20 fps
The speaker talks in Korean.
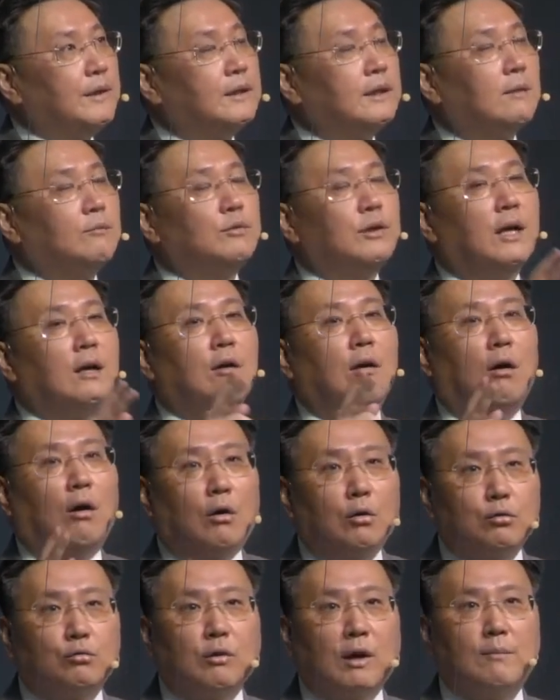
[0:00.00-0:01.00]
때문에
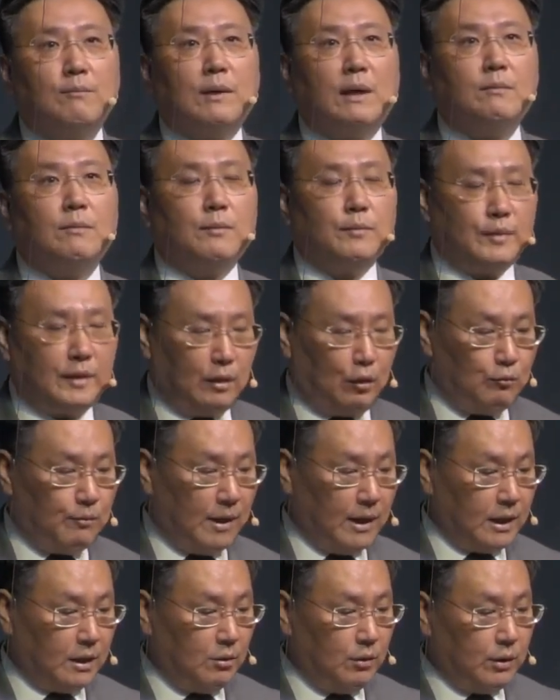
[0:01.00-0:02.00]
거룩한 방법이라고
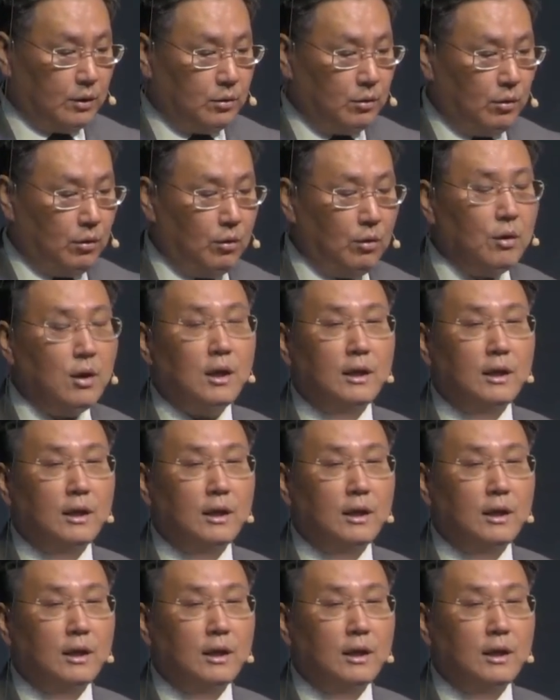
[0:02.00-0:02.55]
말하고 있고